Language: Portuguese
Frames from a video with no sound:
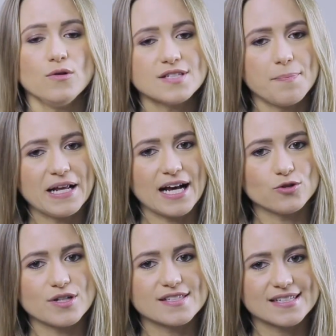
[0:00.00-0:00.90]
Os
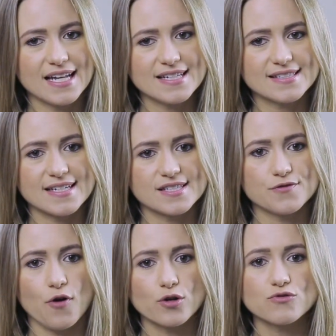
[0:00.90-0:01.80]
aplicadores
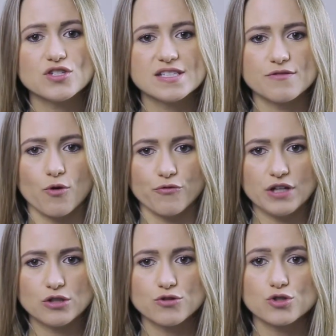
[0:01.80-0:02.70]
clusters foram
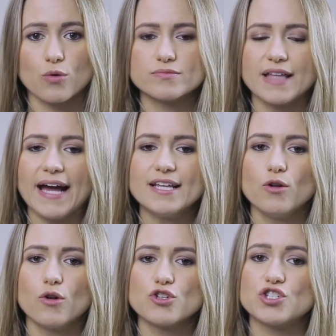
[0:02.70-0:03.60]
desenvolvidos com
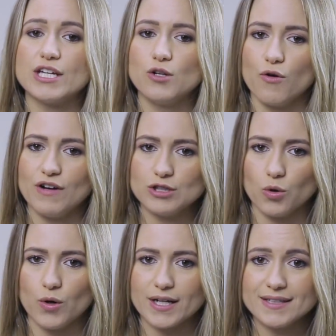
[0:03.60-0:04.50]
tecnologia
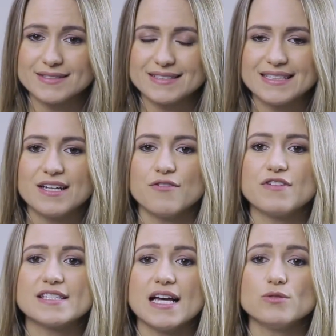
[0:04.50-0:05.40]
inovadora
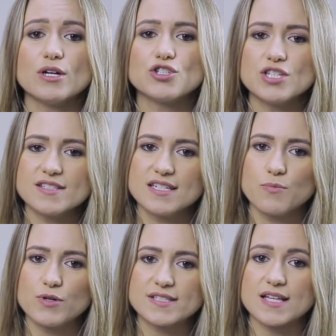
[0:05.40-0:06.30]
visando a
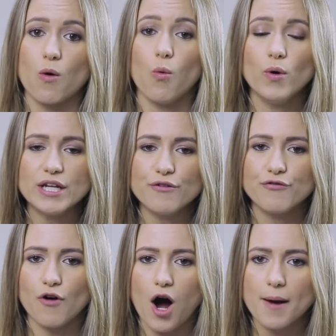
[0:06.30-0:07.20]
distribuição
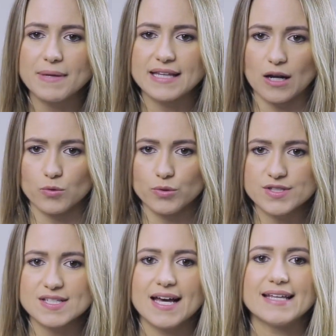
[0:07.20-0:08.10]
uniforme da
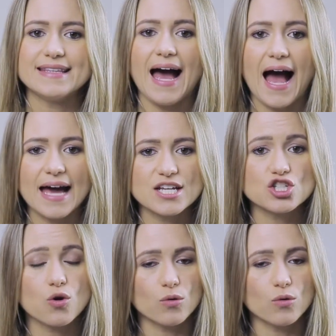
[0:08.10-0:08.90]
luz na área de